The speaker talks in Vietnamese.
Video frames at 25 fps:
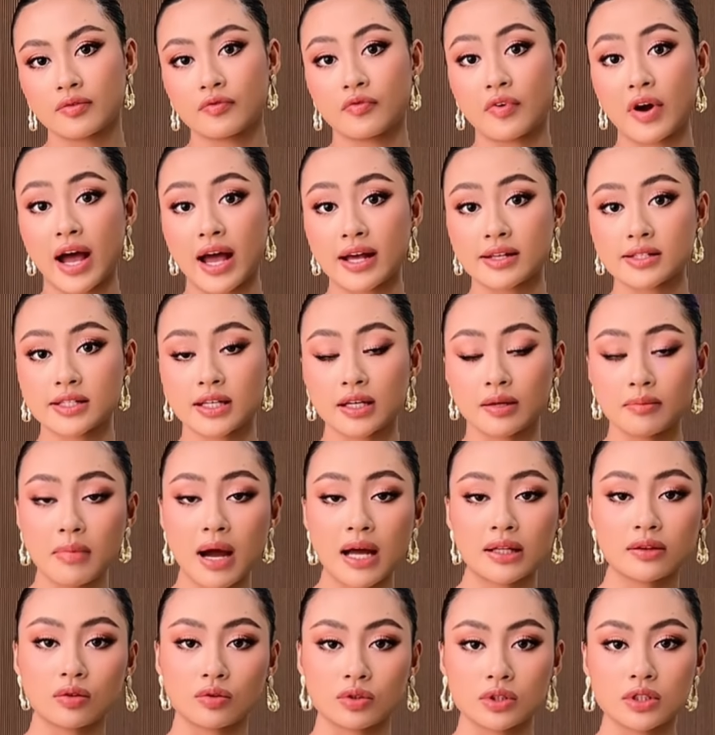và chính
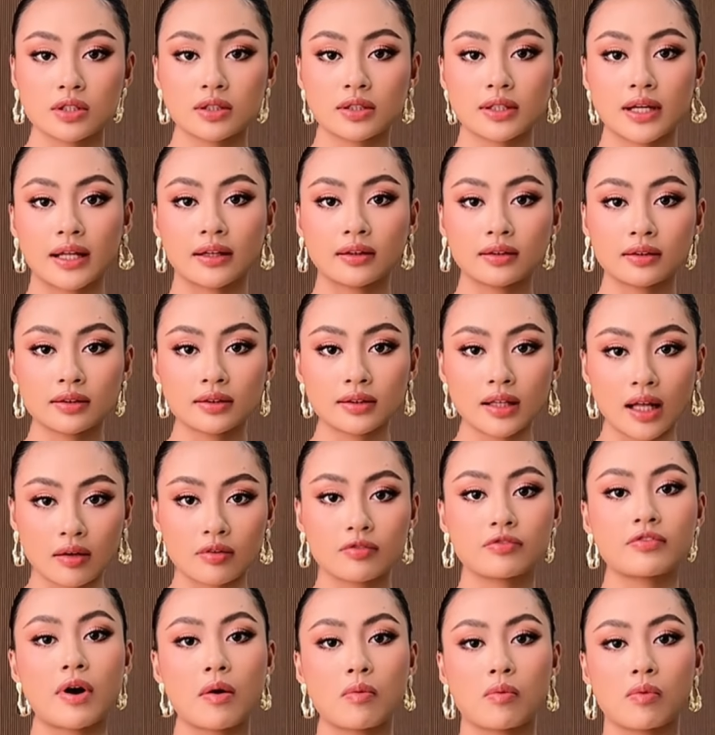ban tổ chức đến tận
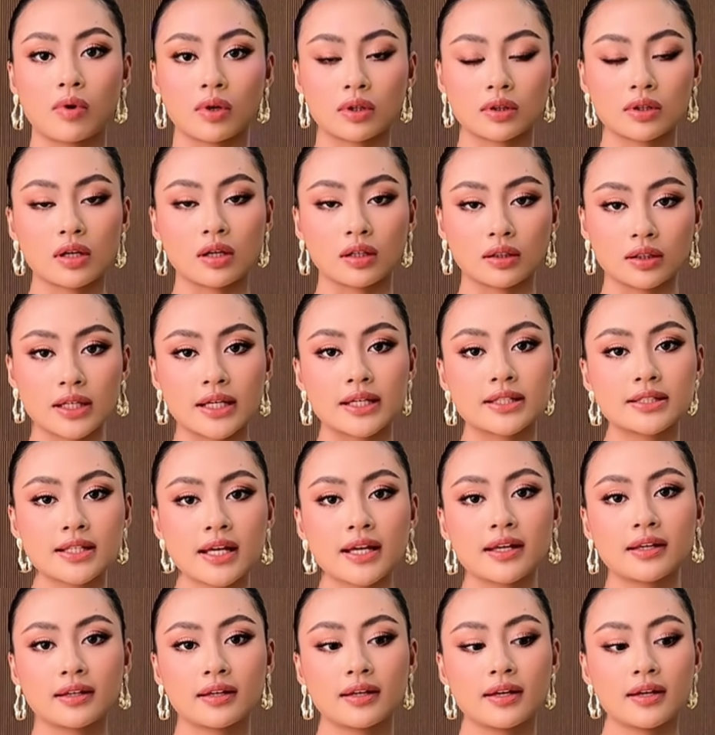phòng của từng thí
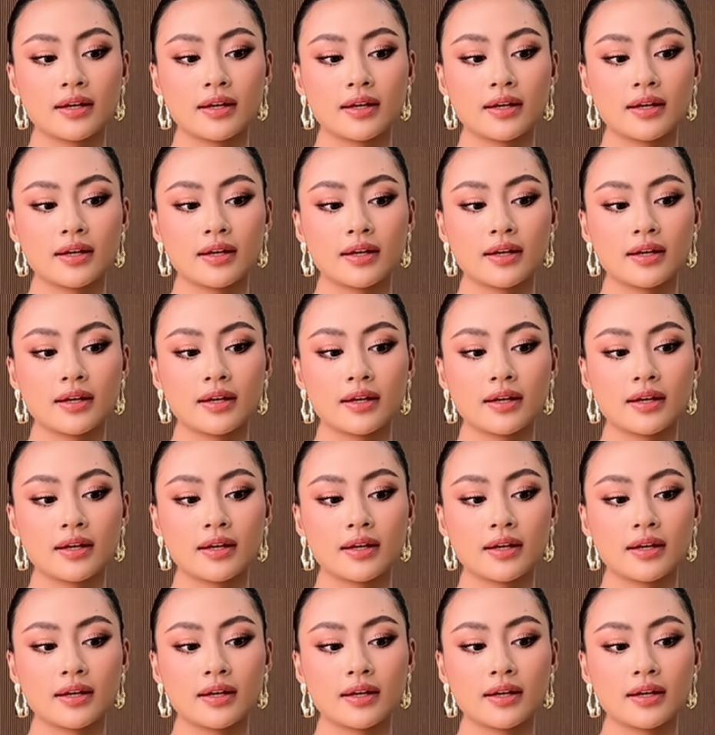sinh